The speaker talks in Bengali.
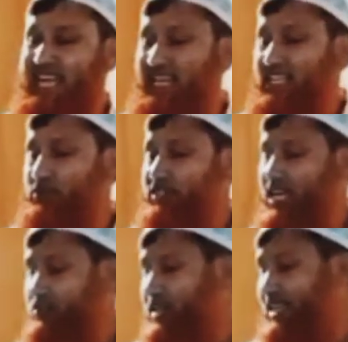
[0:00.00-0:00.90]
জান্নাত
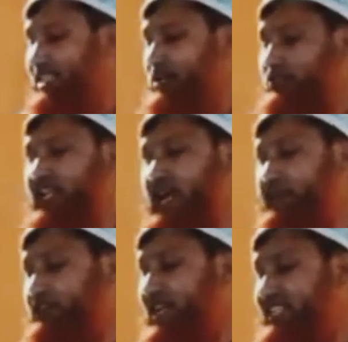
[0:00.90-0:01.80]
রোজার জন্য একটা
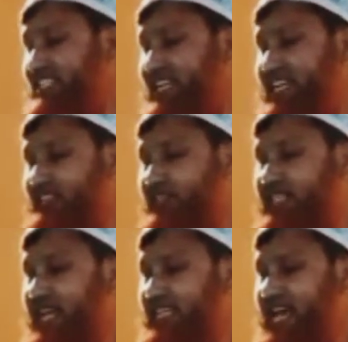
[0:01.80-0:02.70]
রসিয়ামের জন্য একটা জান্নাত
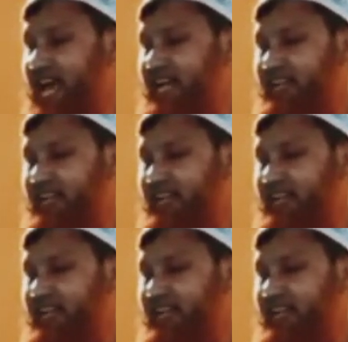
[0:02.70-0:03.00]
রয়েছে আলাদা